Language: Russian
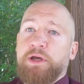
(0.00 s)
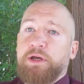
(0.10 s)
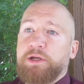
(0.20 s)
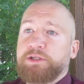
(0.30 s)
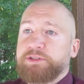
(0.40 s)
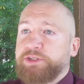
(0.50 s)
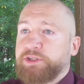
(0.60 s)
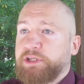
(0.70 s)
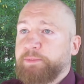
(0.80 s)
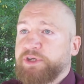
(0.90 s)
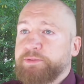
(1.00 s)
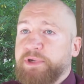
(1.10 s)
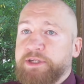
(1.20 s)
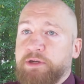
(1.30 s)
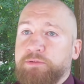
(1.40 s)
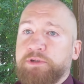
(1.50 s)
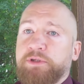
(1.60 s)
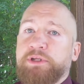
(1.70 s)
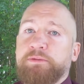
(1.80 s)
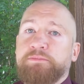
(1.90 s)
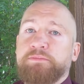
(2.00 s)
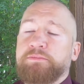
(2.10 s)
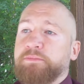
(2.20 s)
а, значит, там отжимать какой-то там,